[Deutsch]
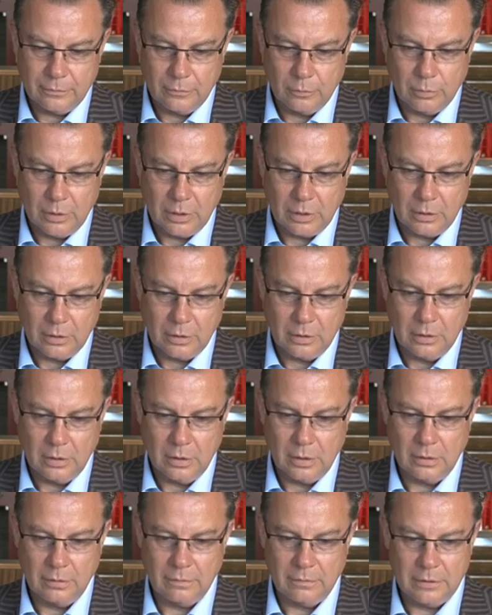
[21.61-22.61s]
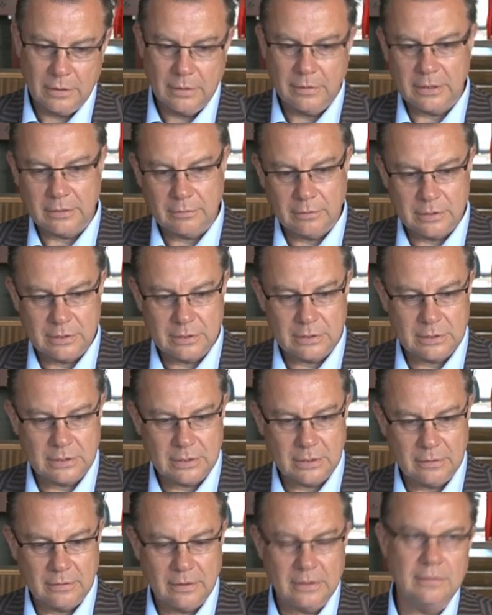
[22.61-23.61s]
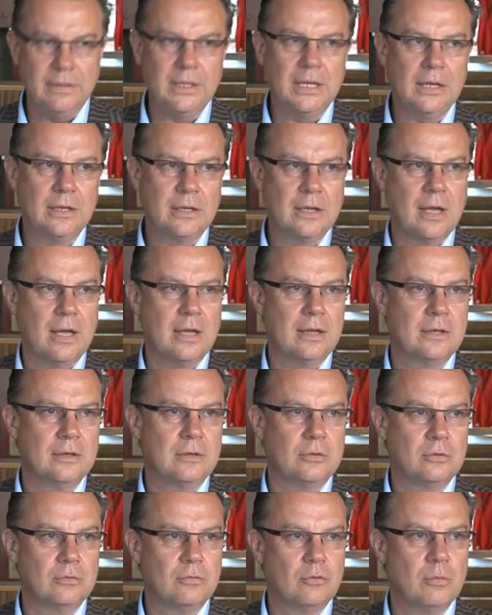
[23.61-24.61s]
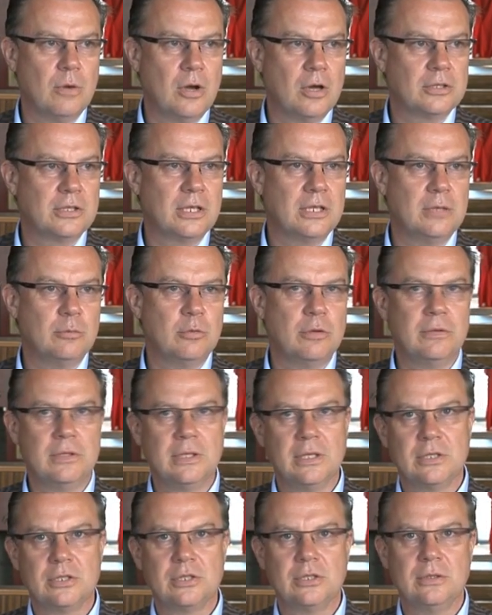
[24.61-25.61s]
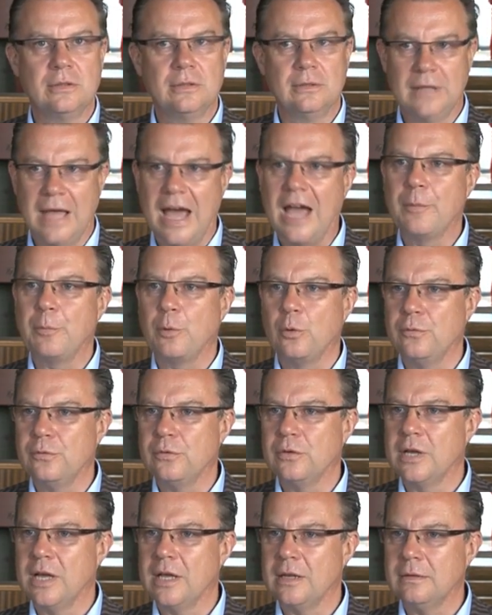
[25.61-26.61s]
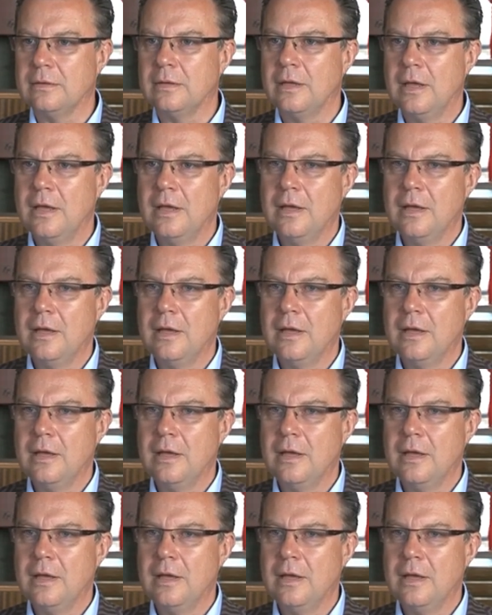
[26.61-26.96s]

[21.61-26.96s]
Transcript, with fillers: wo man äh, wieder etwas entwickeln kann und wo man auch dann immer wieder nachprüfen kann,